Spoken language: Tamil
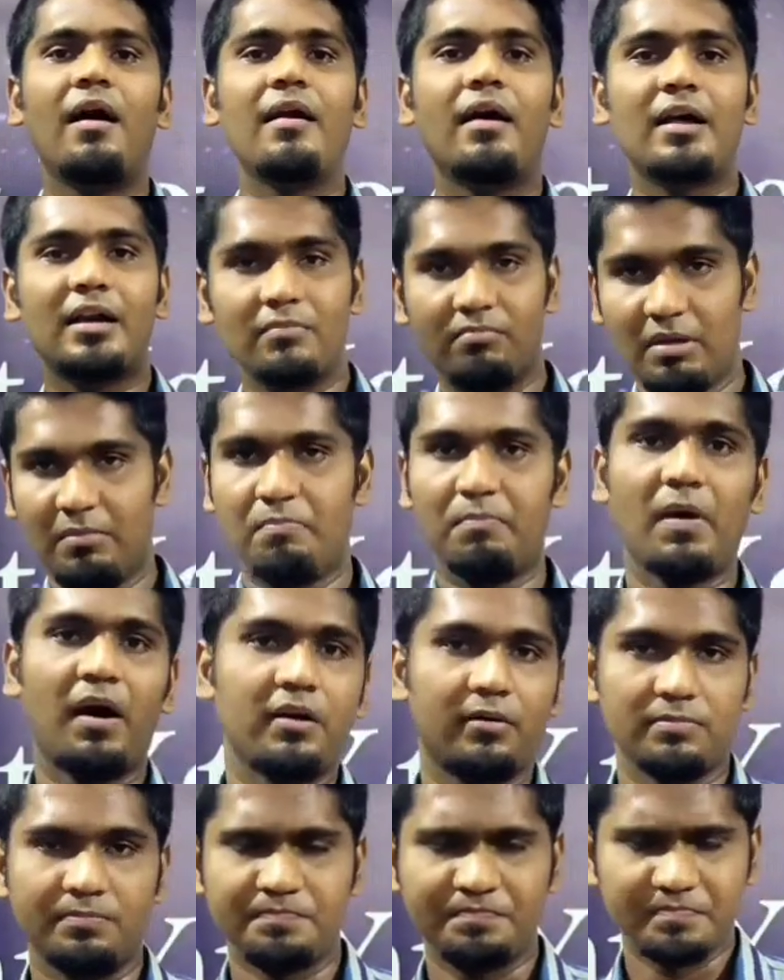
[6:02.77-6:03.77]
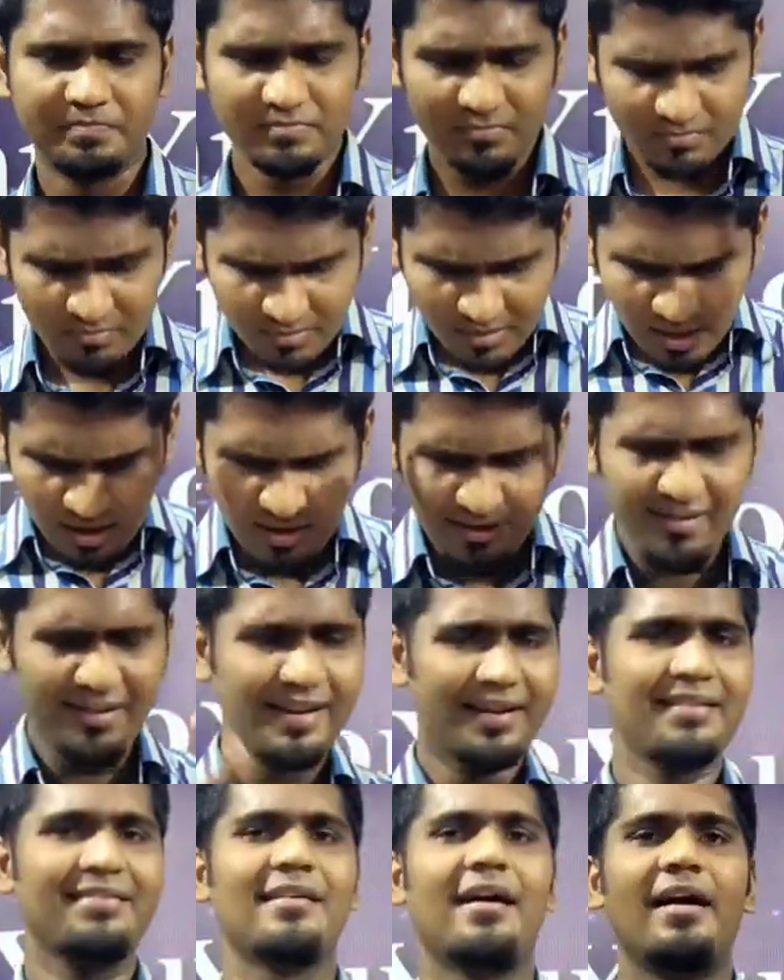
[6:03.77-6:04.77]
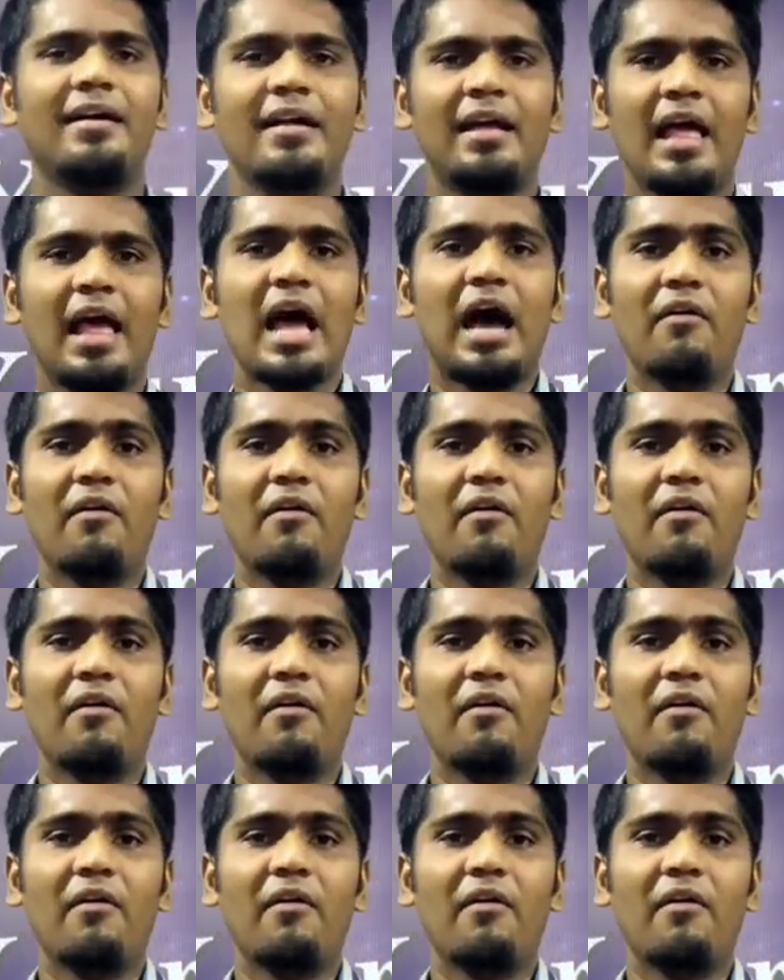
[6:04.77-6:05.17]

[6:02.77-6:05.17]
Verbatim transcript: வாழ ஆரம்பிப்பான் அன்றைக்கு தான்